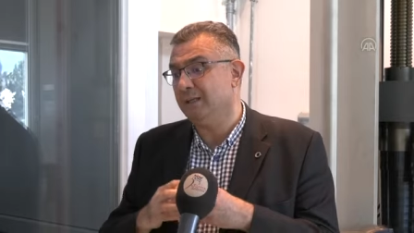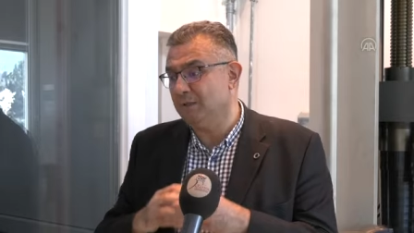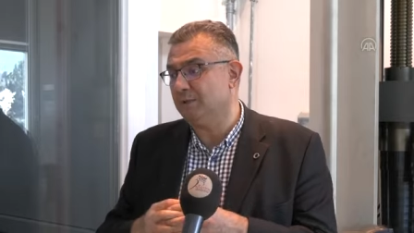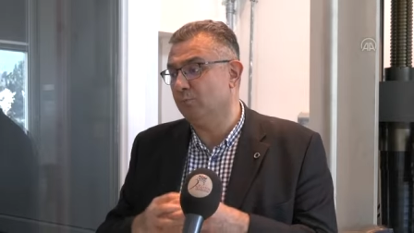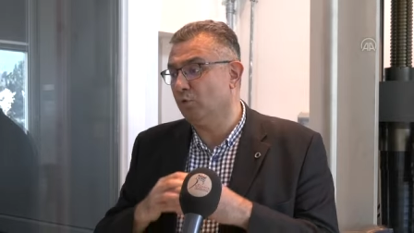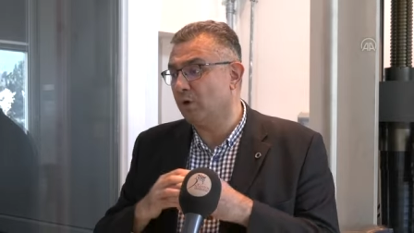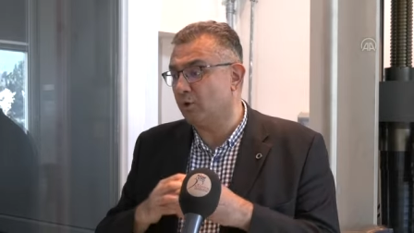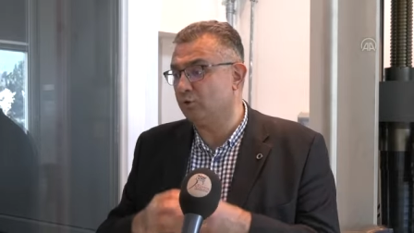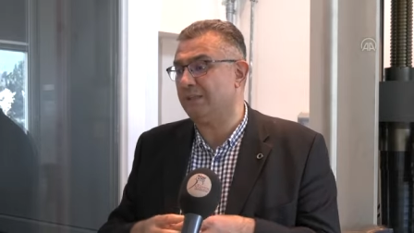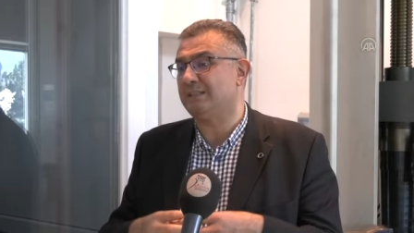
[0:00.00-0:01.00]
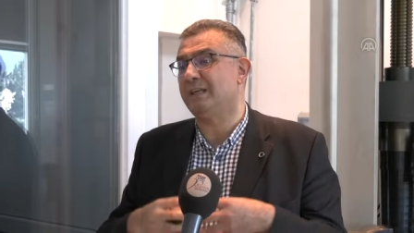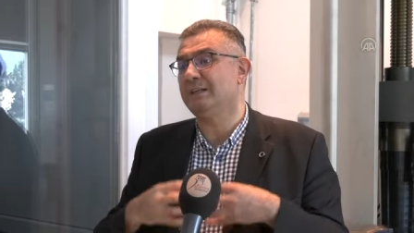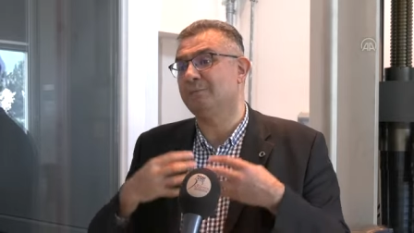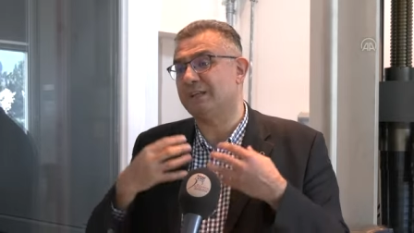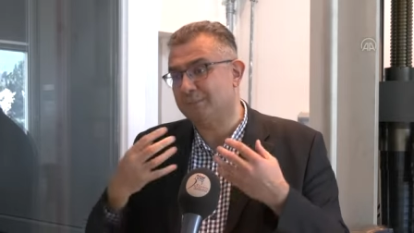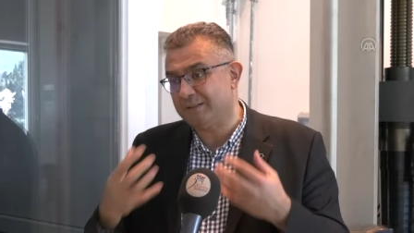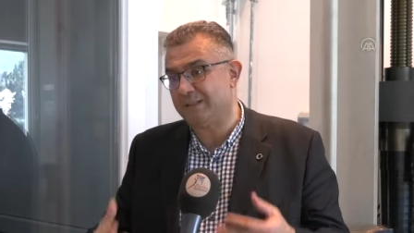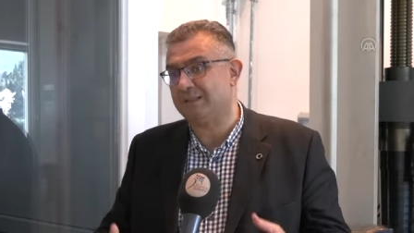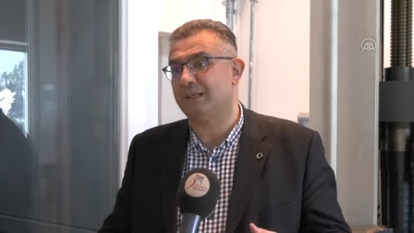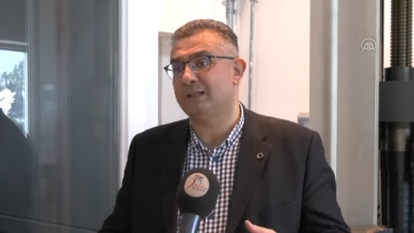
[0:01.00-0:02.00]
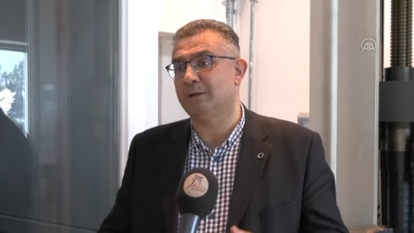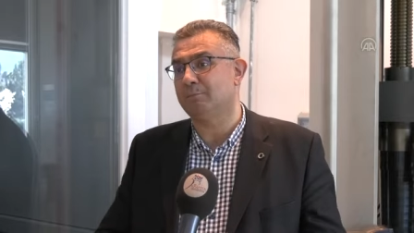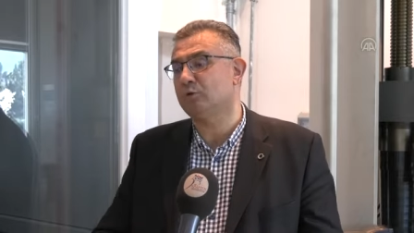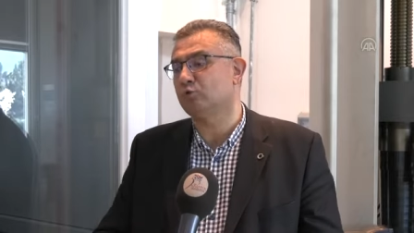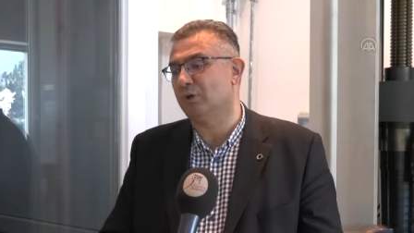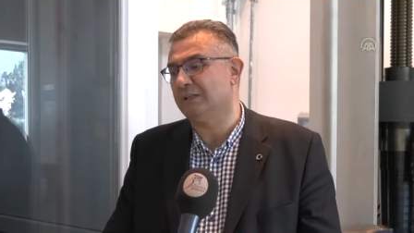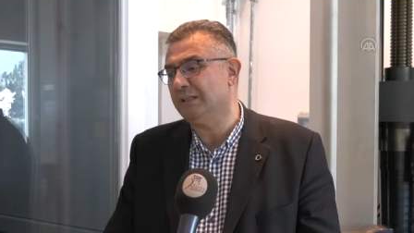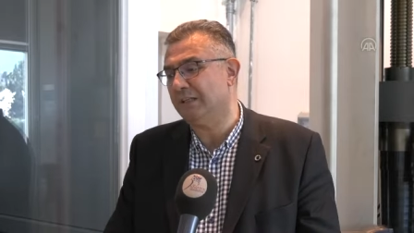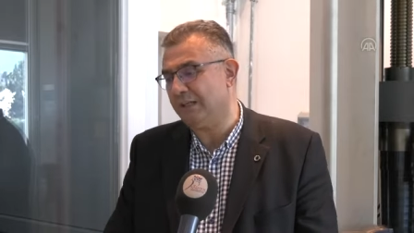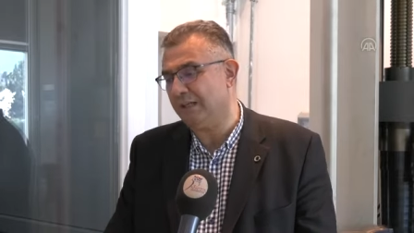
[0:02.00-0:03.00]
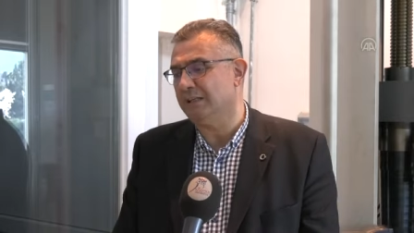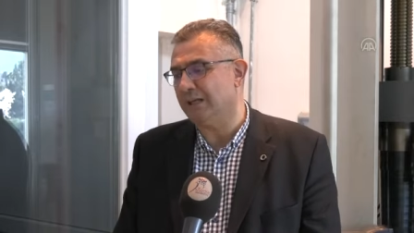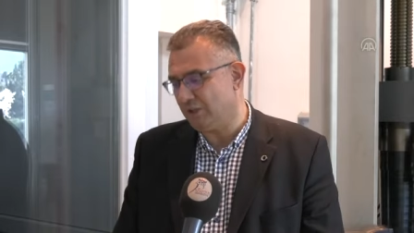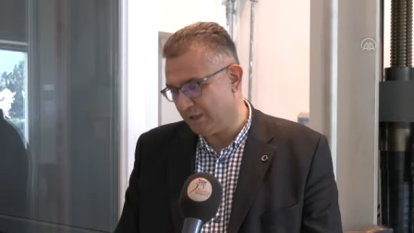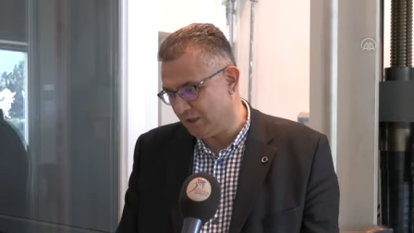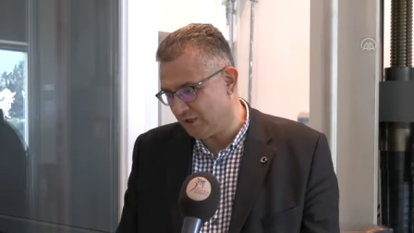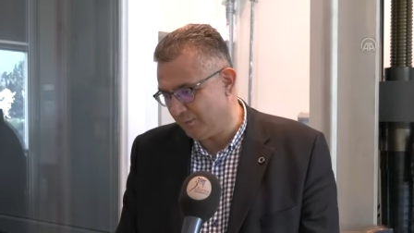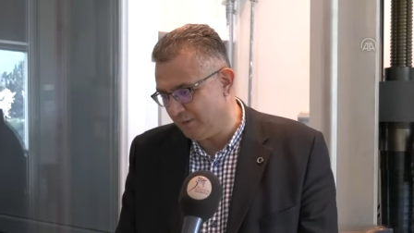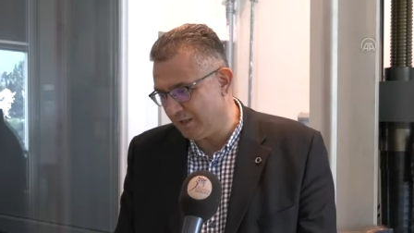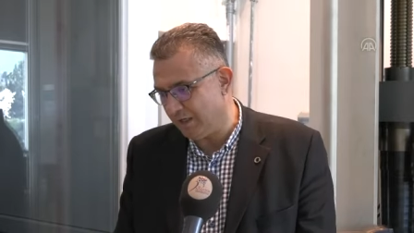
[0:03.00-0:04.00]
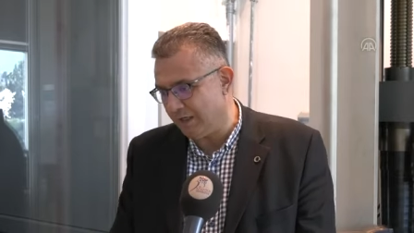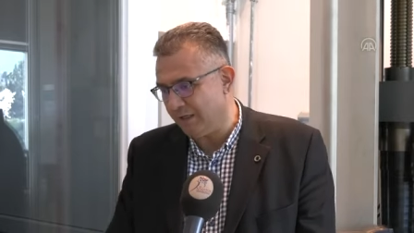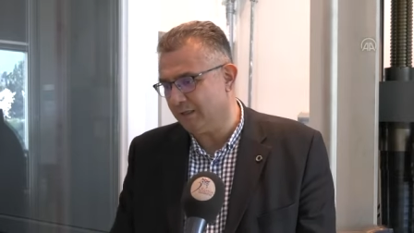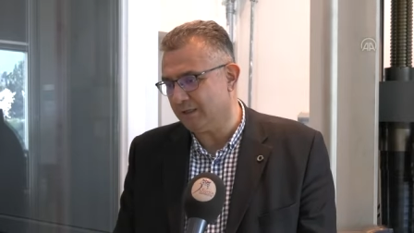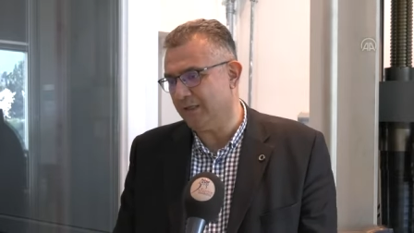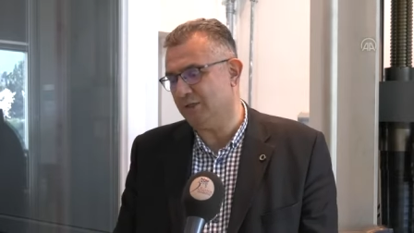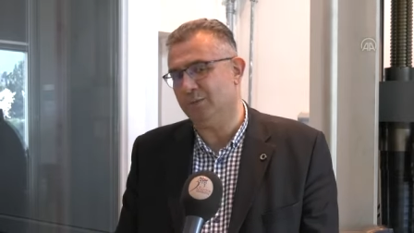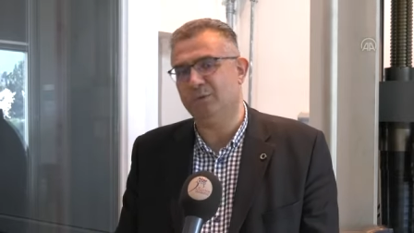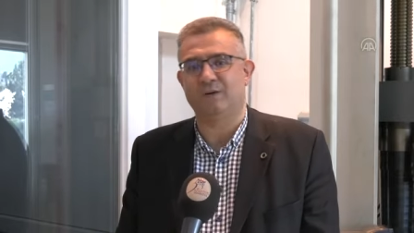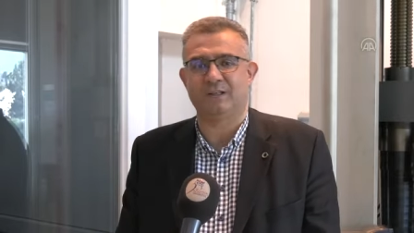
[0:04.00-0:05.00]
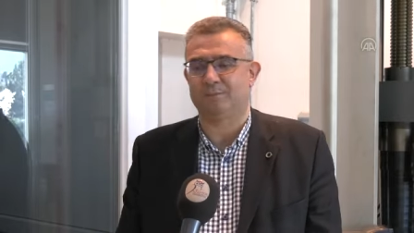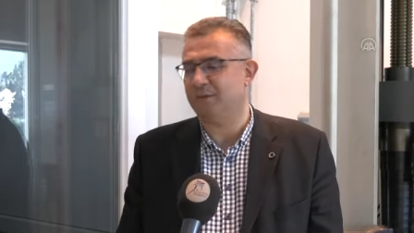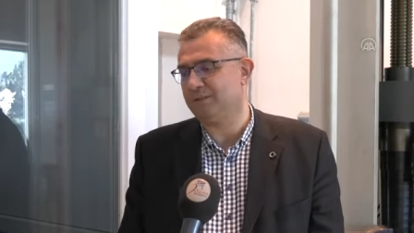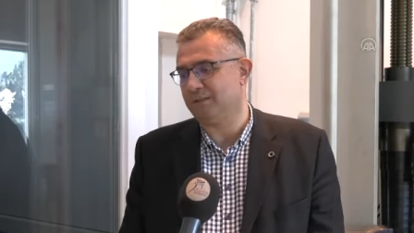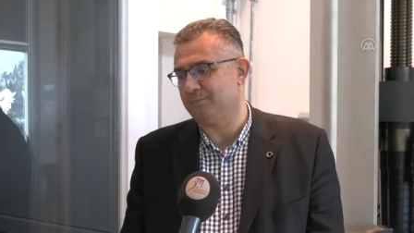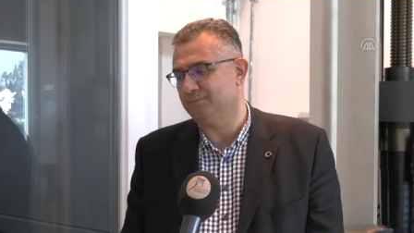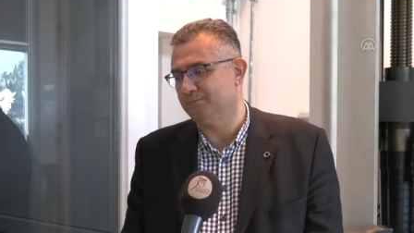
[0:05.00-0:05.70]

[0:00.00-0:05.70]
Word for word: biz bu karot testlerinin basma testlerini yapmak suretiyle de gerçekleştirebilir hale geleceğimi ifade etmek isterim.